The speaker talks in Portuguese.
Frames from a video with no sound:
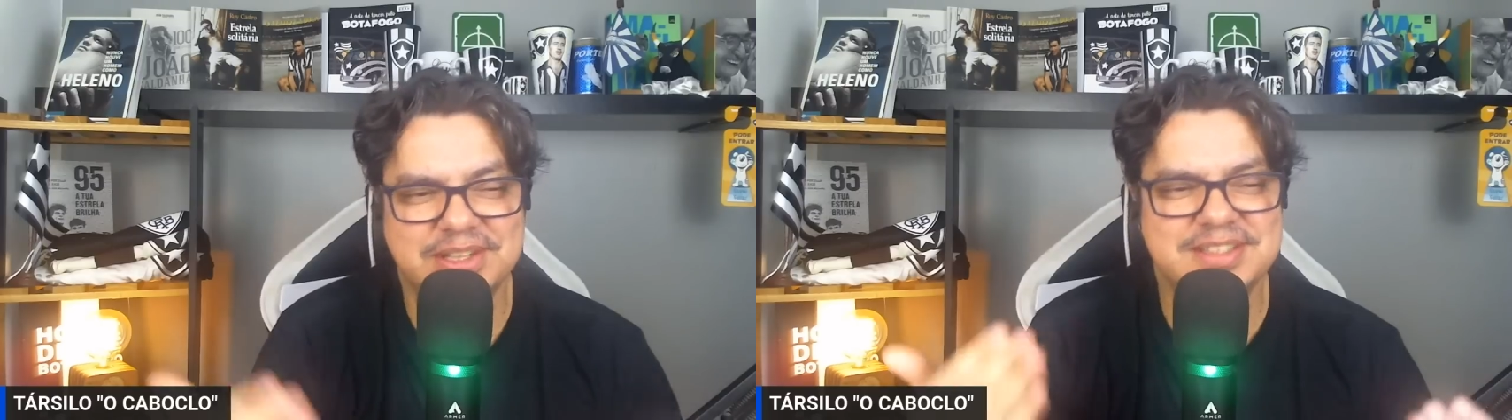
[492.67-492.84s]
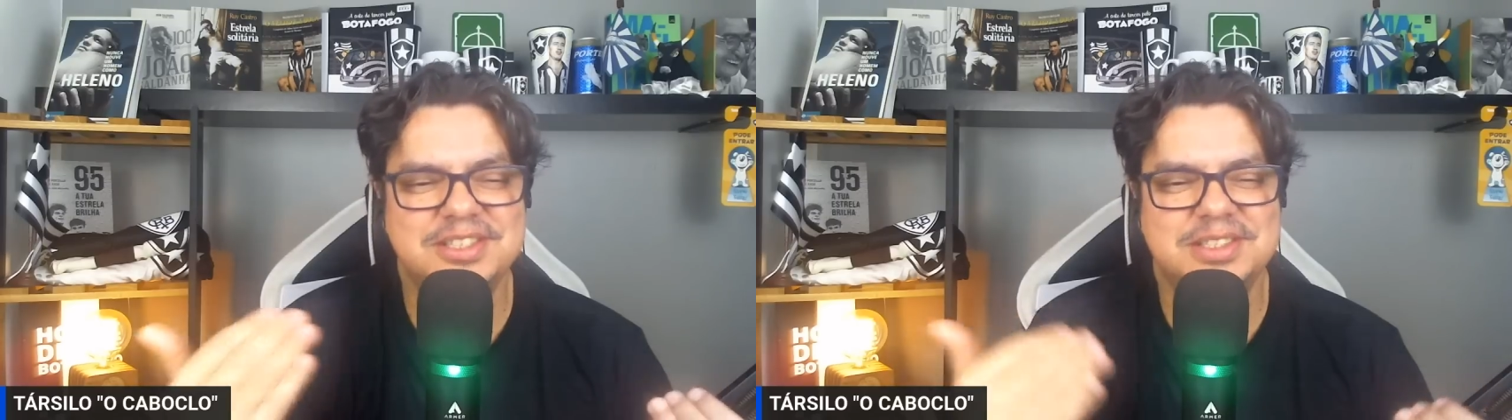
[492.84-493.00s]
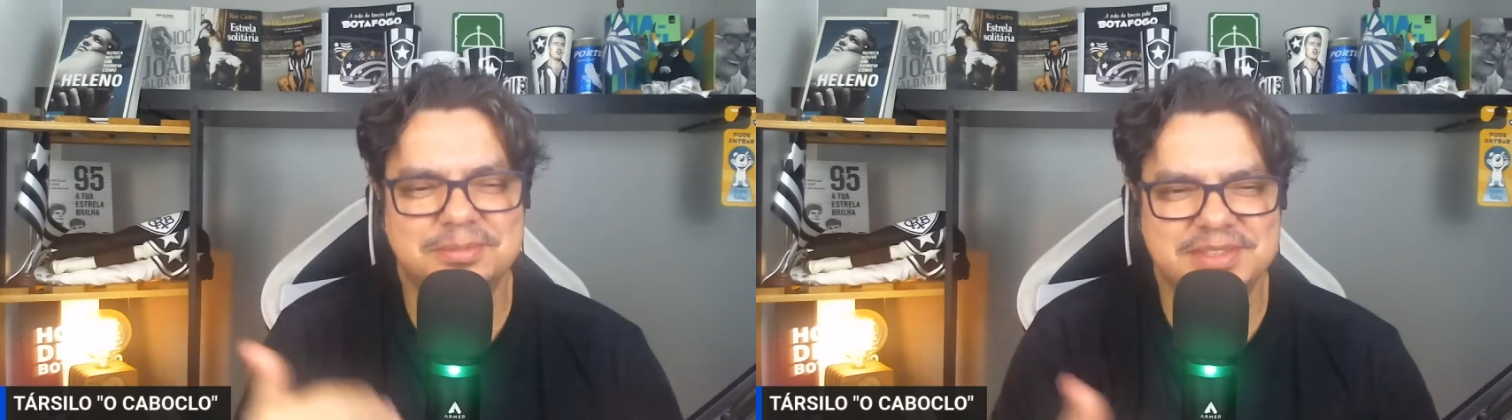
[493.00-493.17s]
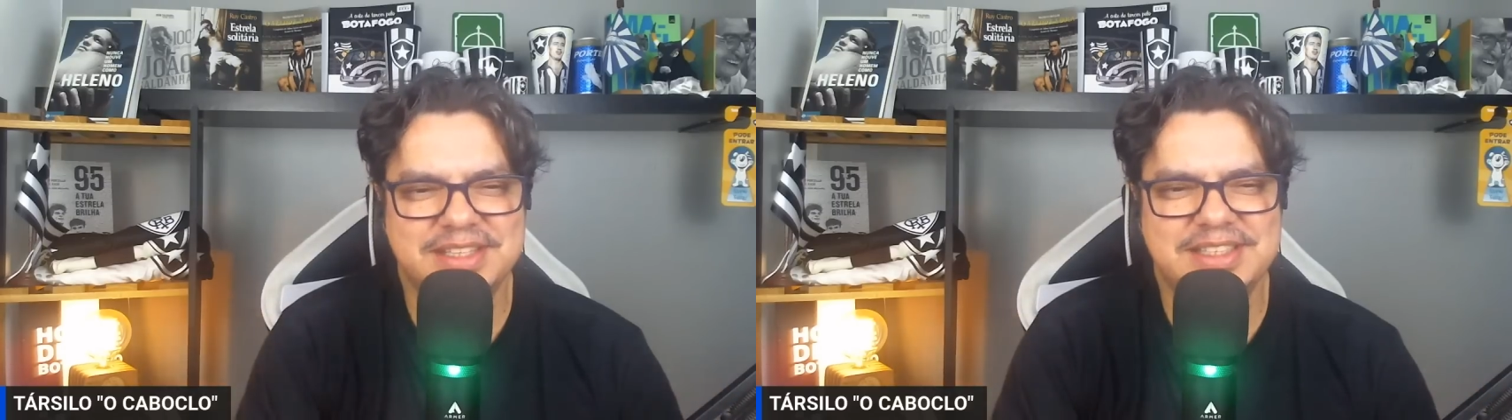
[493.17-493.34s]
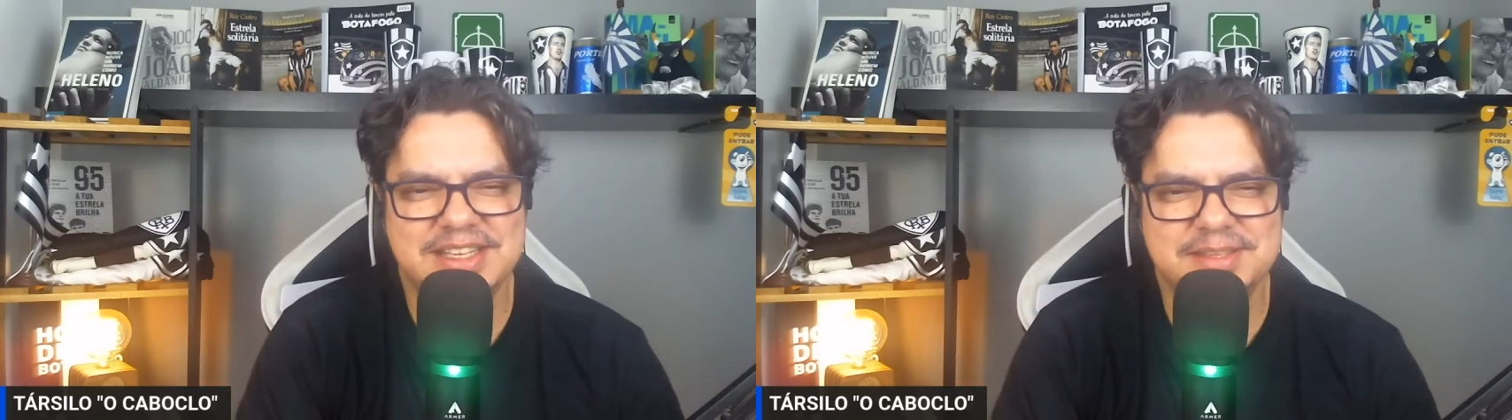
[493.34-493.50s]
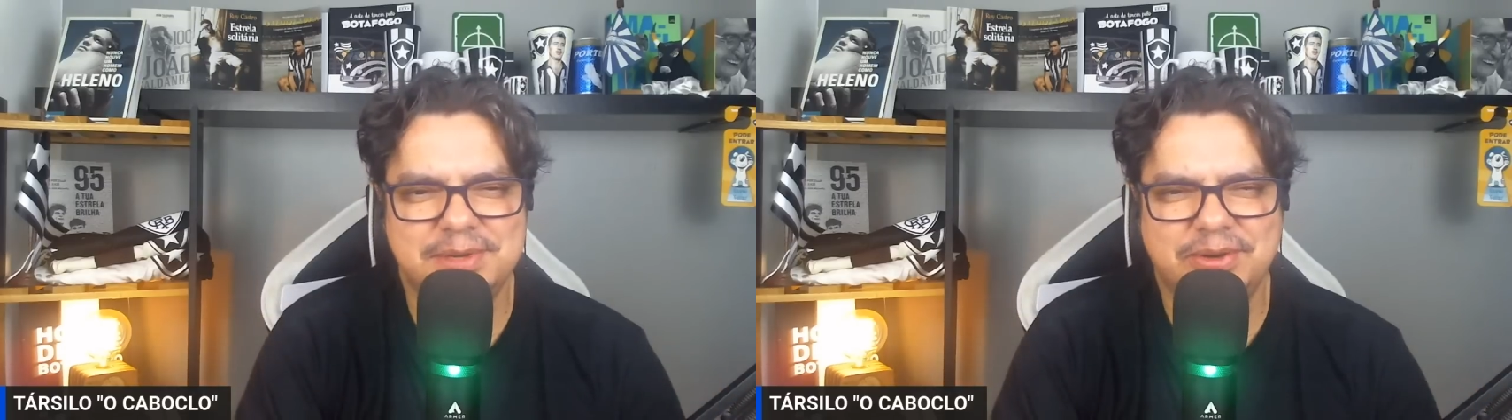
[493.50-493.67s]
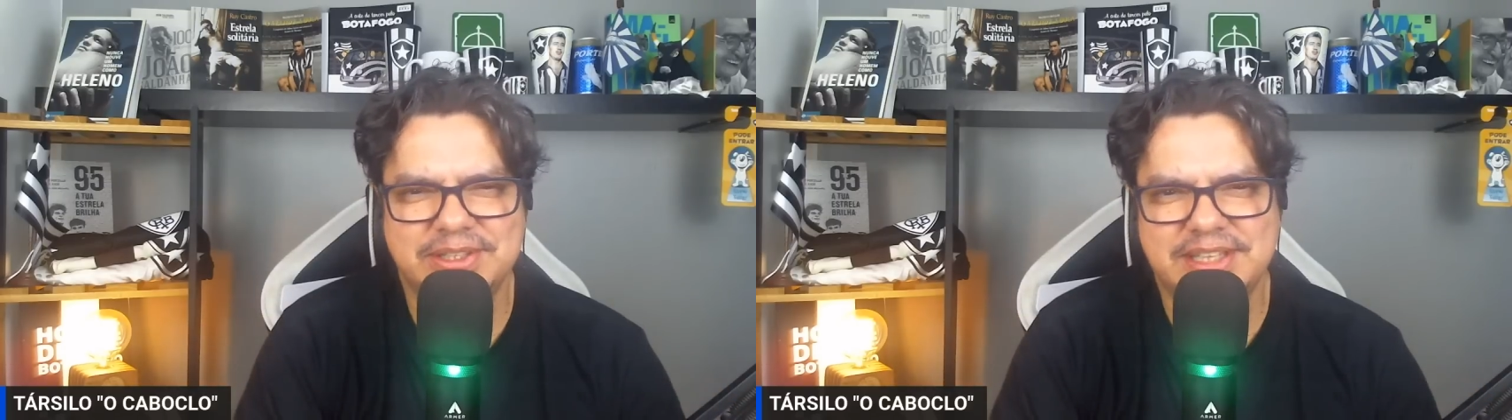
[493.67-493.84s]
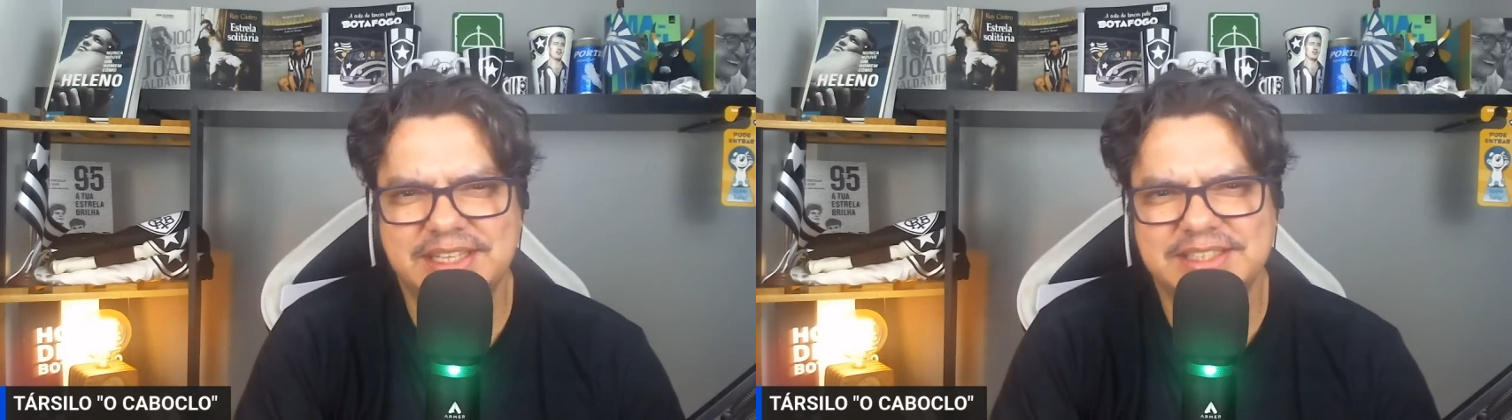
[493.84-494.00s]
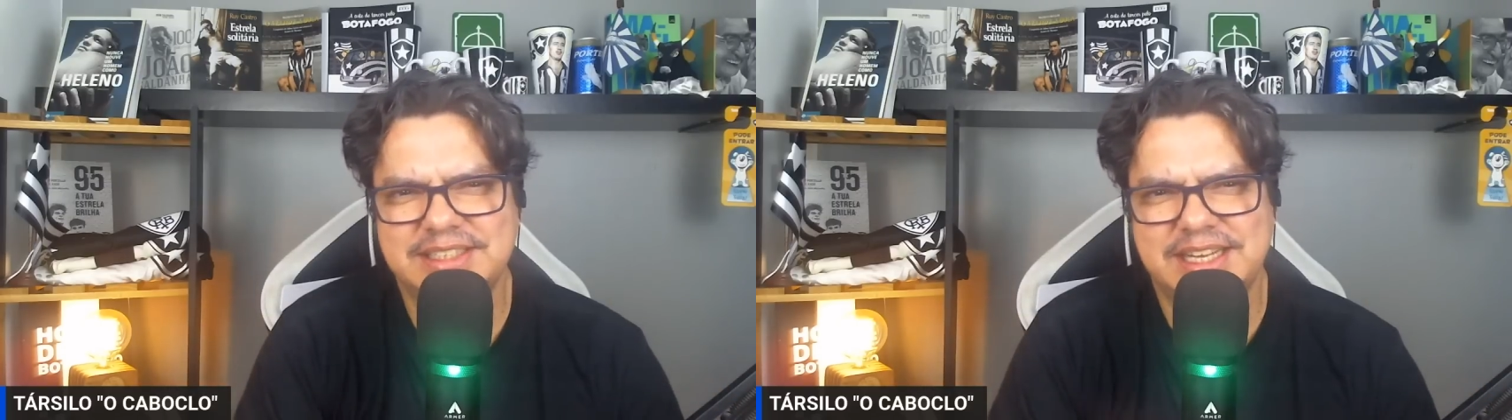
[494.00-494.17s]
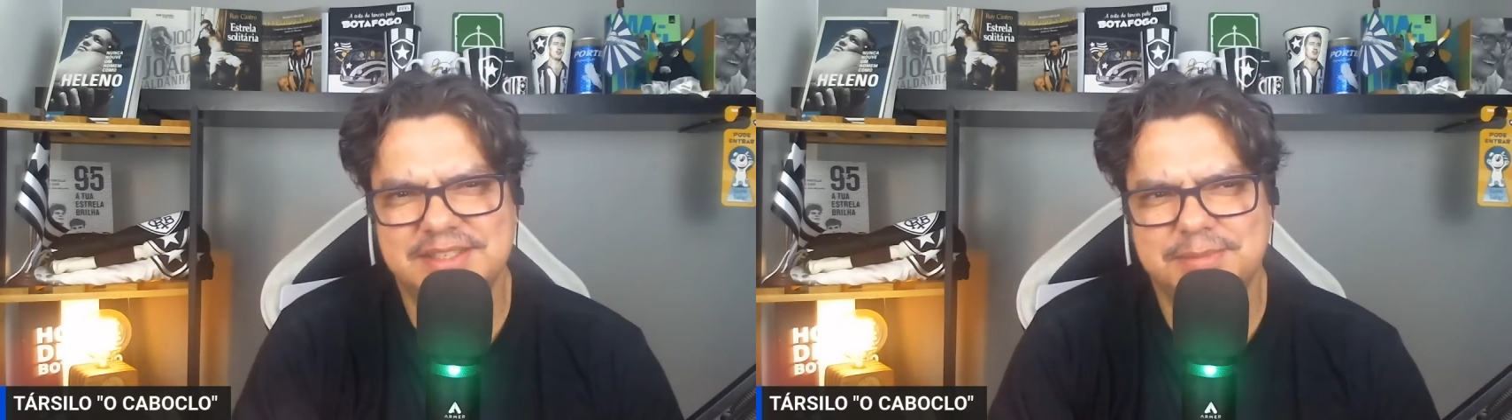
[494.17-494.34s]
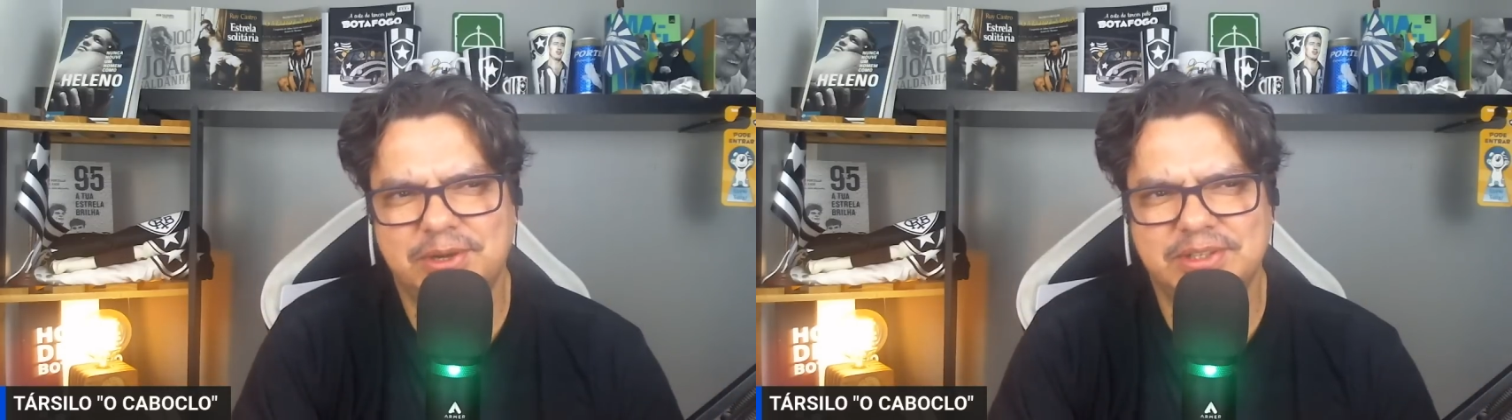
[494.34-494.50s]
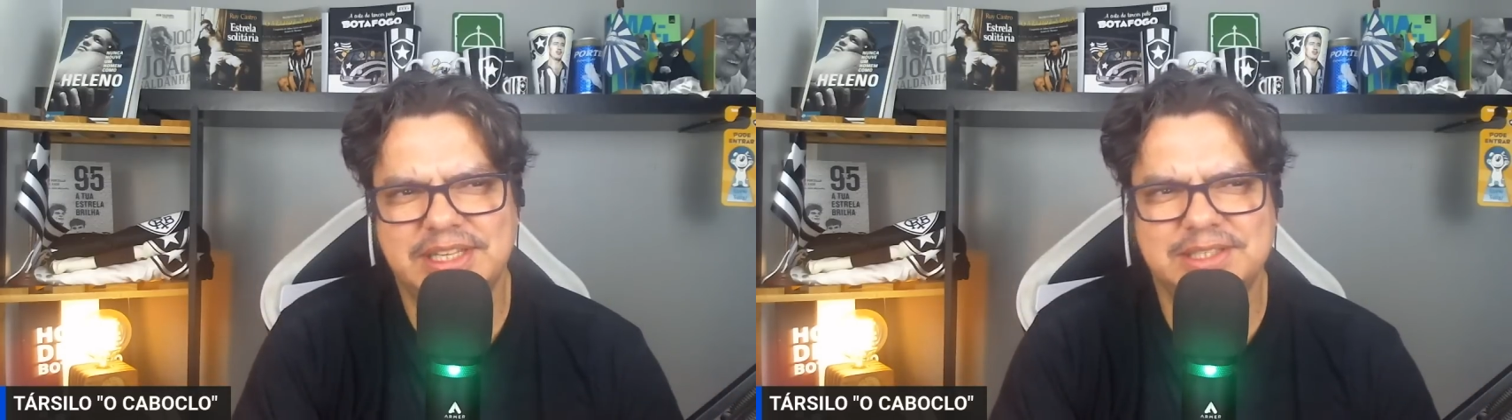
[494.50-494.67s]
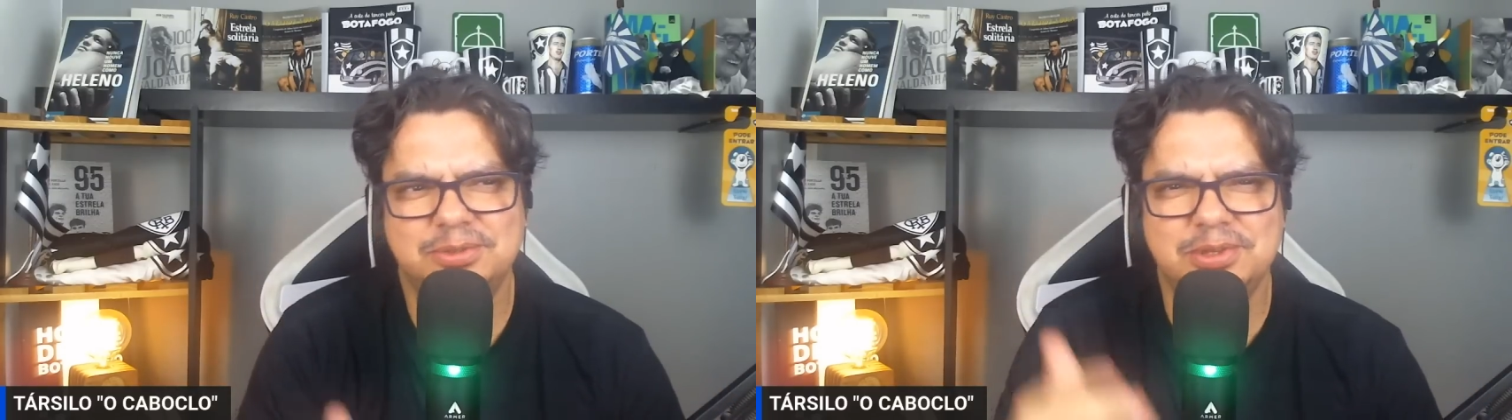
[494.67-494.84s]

Nós estamos na décima rodada, décima rodada,